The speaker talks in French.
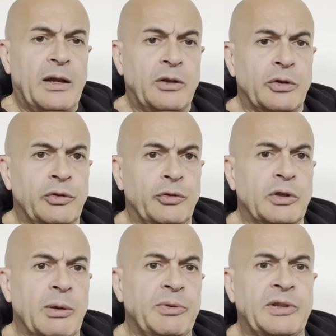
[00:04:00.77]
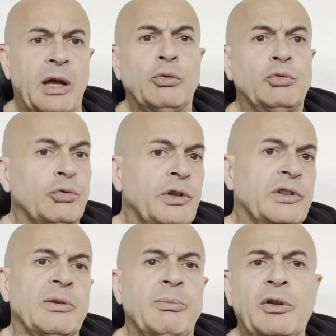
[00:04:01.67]
euh, ce capital, ou tous les
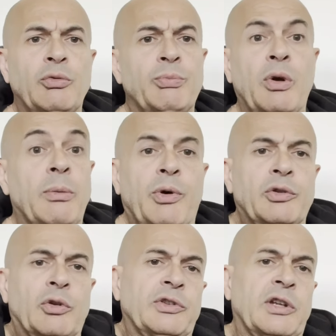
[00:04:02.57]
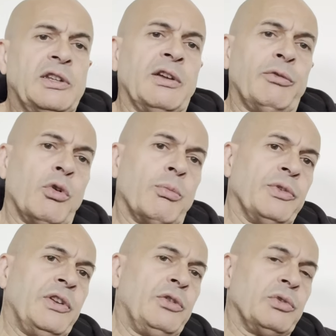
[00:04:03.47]
trimestres, ou peu importe, quand quelqu'un veut
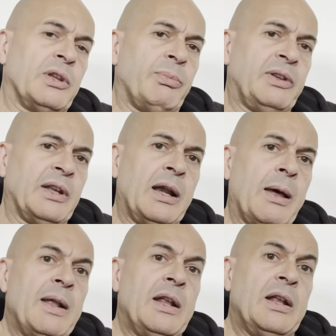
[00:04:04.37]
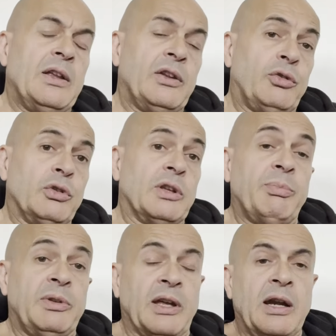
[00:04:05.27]
augmenter son capital, ce
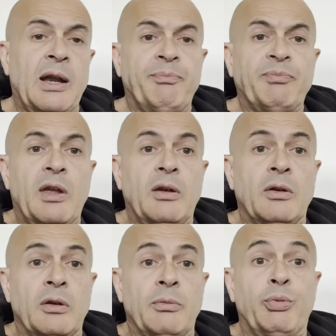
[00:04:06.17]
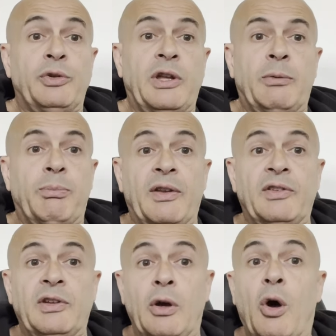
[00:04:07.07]
capital euh, peut être
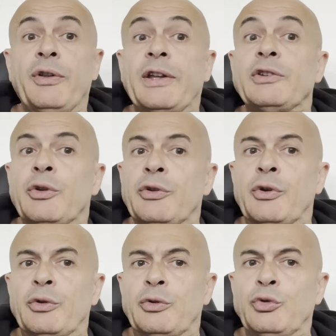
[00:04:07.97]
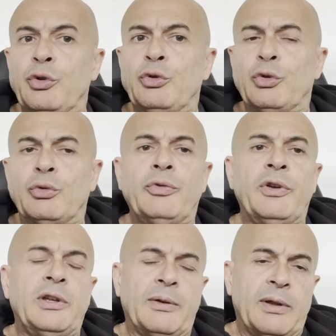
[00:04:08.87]
placé en attendant de
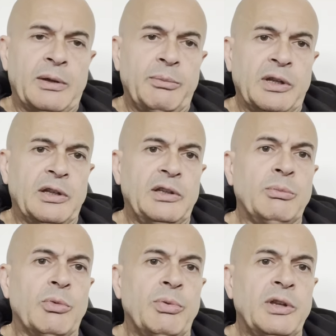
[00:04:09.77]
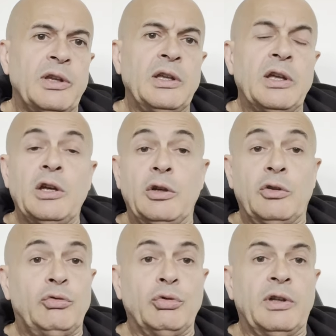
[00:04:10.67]
trouver un bien immobilier
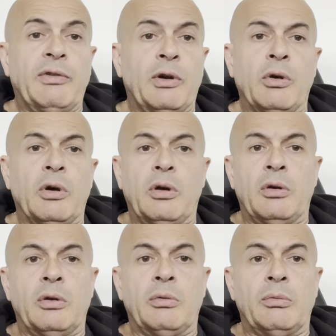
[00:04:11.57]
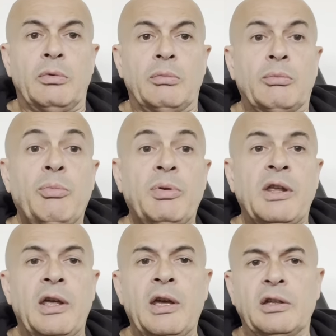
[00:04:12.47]
sur des valeurs euh,
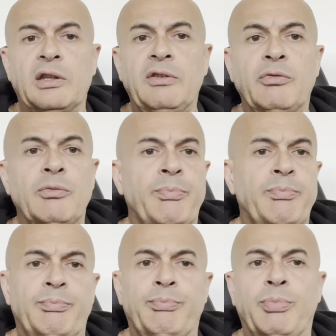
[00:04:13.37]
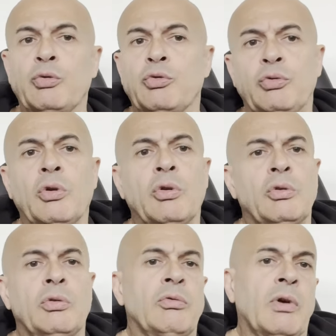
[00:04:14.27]
mobilières qui vous procure
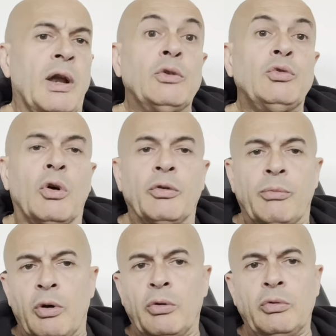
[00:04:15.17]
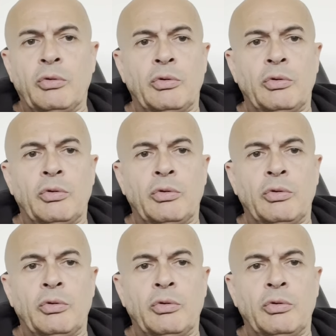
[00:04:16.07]
voilà, du rendement,